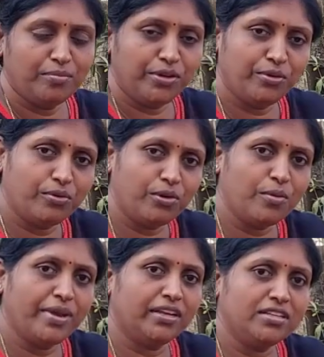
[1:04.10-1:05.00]
ఈ
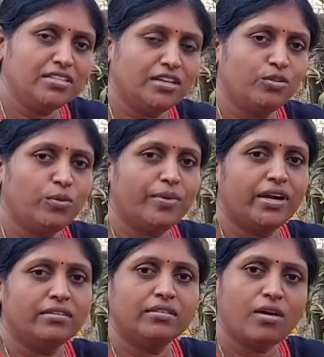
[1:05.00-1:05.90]
బీట్రూట్లో మెగ్నీషియంతో
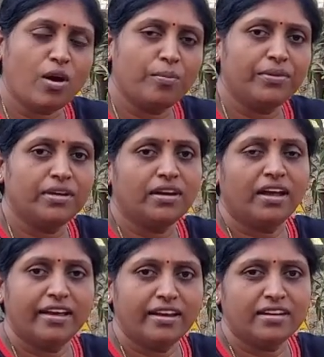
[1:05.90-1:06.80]
పాటు కాపర్
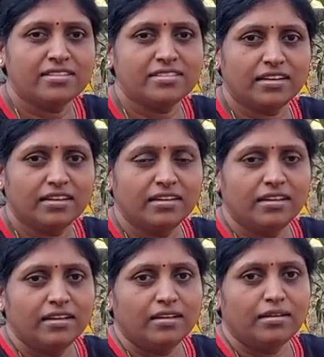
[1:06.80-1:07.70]
ఐరన్స్
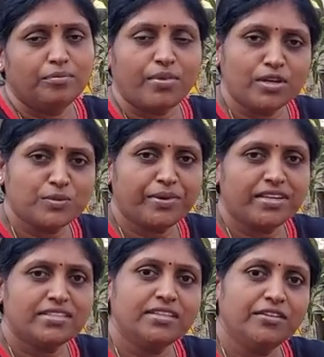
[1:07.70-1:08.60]

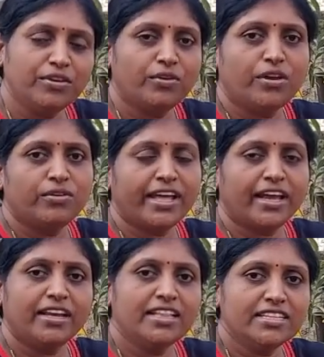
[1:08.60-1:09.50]
పాస్పరస్ ఇవి కూడా
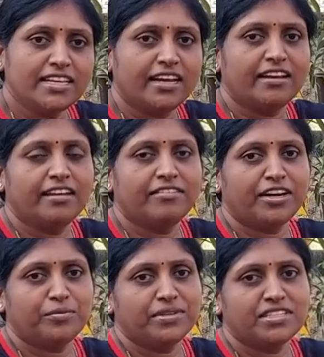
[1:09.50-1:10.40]
ఉంటాయి కానీ ఇది సెకండరీ
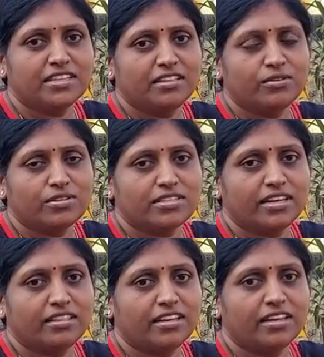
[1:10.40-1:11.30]
వైటమిన్స్ కిందకి
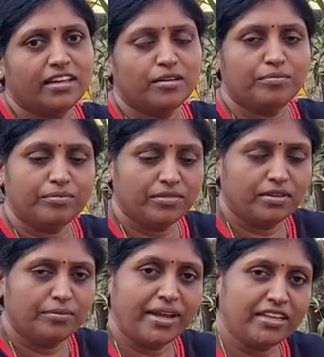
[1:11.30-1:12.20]
వస్తాయి దీనికి
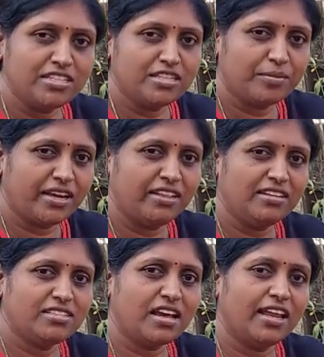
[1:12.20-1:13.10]
మెగ్నీషియం
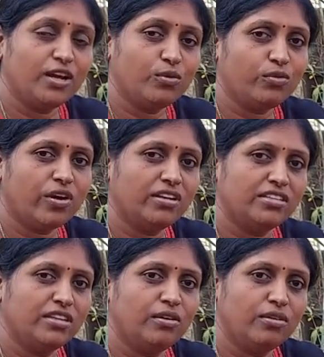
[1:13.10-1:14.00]
అనేది చాలా ఎక్కువ
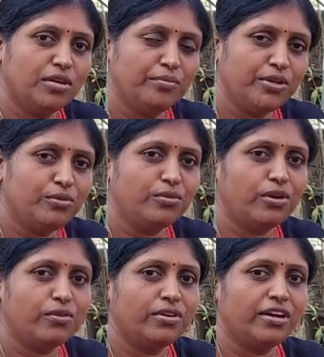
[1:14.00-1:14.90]
క్వాంటిటీలో ఈ
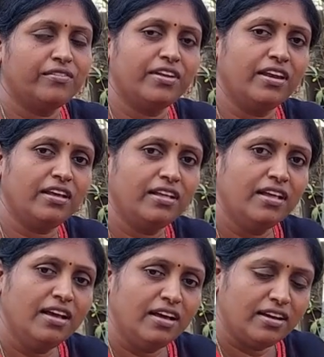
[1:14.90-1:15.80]
బీట్రూట్లో ఉండడం వలన
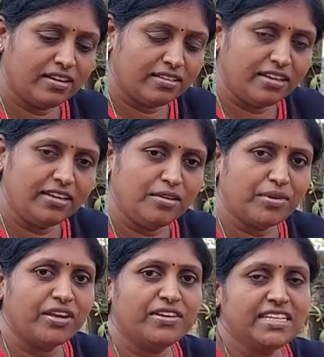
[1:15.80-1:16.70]
దీన్ని
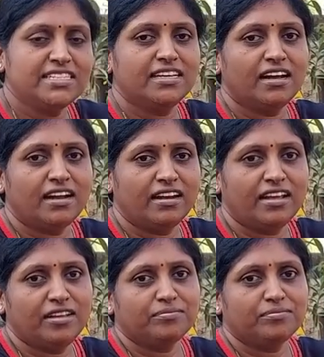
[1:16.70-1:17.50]
మనం ఈజీగా అంటే